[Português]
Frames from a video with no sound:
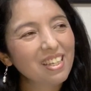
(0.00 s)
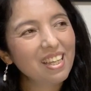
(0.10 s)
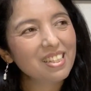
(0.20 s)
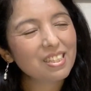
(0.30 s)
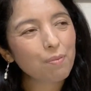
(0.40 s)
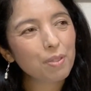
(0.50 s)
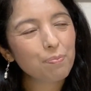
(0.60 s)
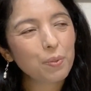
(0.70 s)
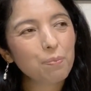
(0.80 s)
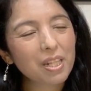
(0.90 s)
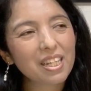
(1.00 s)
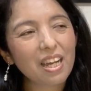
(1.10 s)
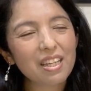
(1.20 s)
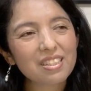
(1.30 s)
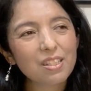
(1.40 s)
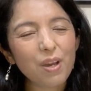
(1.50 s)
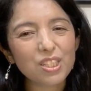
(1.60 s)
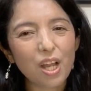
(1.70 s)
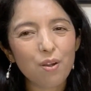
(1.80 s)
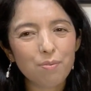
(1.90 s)
Ele sempre publica. Se eu
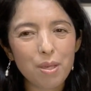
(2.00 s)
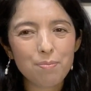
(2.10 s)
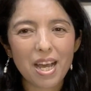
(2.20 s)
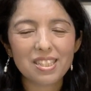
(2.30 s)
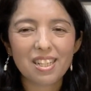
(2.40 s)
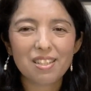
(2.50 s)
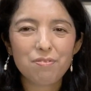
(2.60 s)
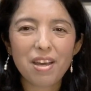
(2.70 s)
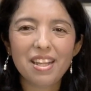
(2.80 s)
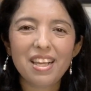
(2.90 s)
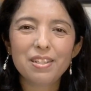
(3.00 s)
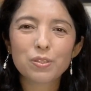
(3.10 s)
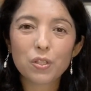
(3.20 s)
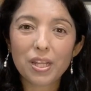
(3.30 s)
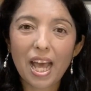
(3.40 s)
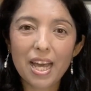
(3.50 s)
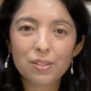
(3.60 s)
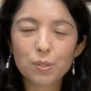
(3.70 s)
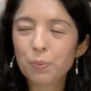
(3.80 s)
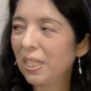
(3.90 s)
achar alguma imagem que fale aí os
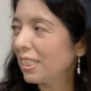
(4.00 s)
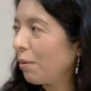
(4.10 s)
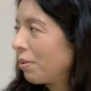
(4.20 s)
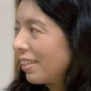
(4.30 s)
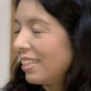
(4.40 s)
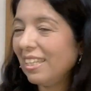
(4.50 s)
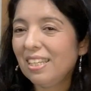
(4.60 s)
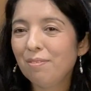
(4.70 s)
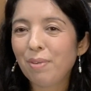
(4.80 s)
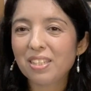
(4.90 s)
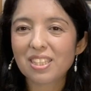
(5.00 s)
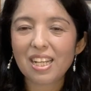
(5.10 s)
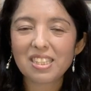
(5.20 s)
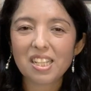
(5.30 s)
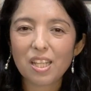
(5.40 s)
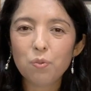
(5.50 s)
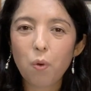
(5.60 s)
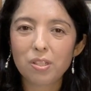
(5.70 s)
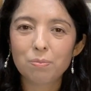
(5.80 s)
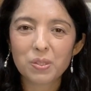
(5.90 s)
horários, por exemplo, aqui perto de casa tem um
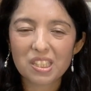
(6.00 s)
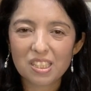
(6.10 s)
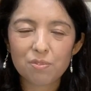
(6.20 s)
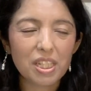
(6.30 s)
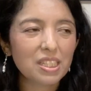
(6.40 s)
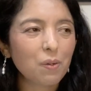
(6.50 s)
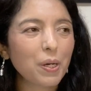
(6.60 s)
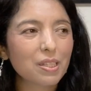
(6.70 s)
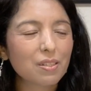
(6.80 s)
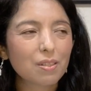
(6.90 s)
ônibus que de vez em quando